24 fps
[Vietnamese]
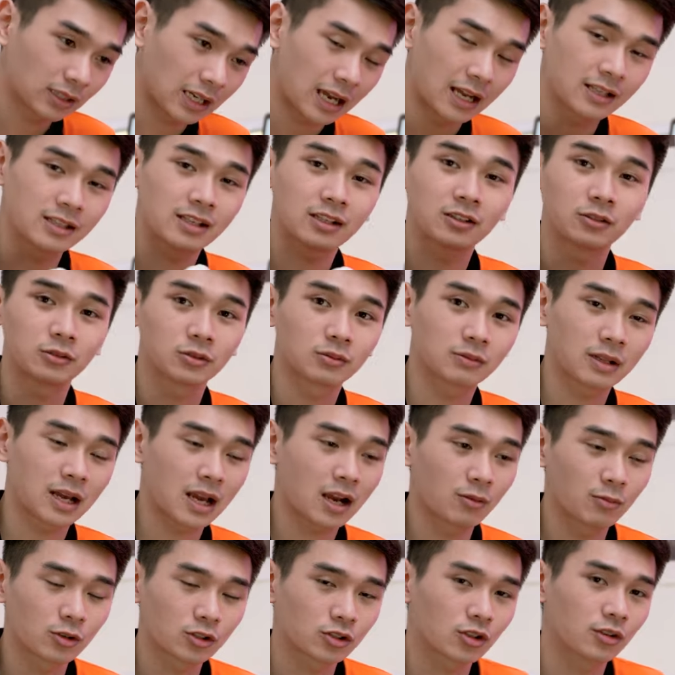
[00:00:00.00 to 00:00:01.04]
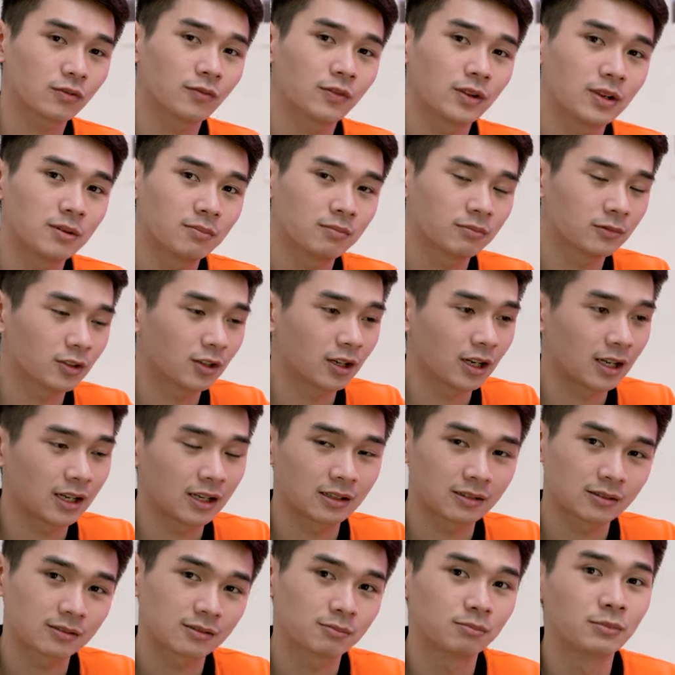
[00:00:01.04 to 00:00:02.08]
cá nhân của chúng ta, có một short phim gọi
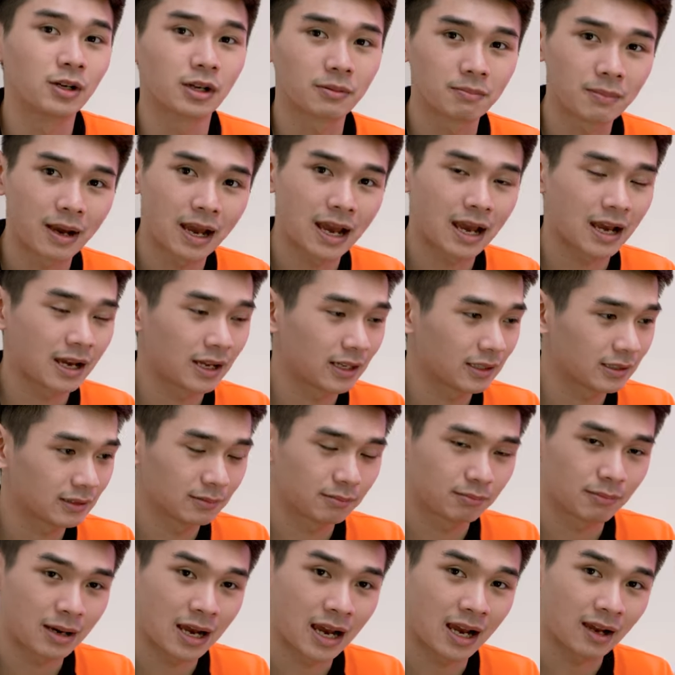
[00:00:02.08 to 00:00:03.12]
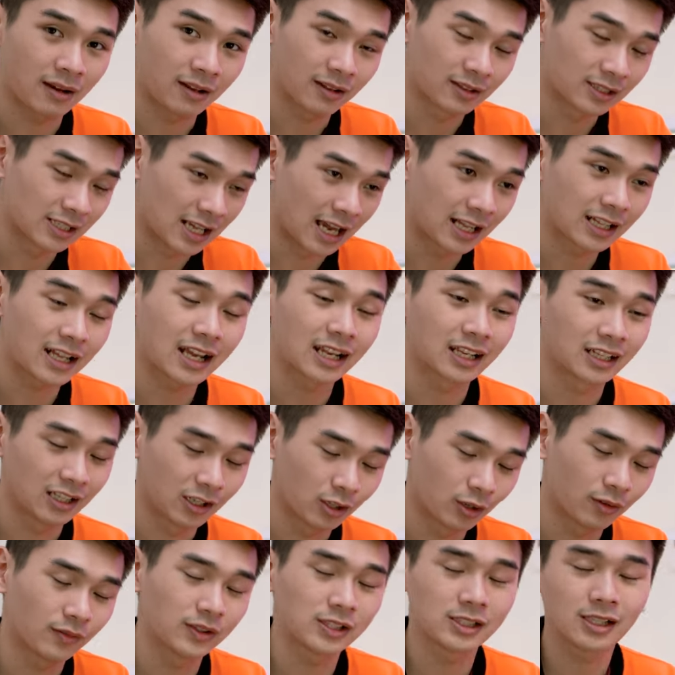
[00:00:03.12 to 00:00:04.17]
là mượt mà, mà giá thành thì
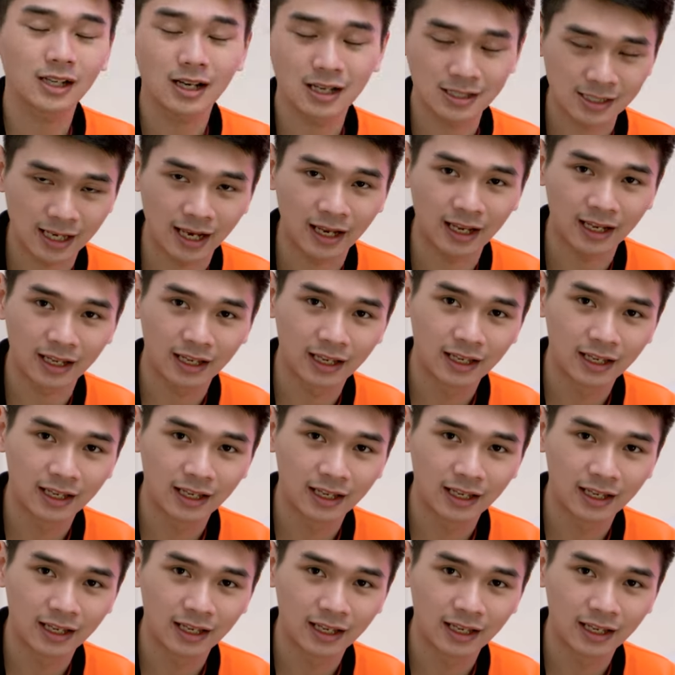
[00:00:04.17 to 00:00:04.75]
nó vẫn rất là rẻ.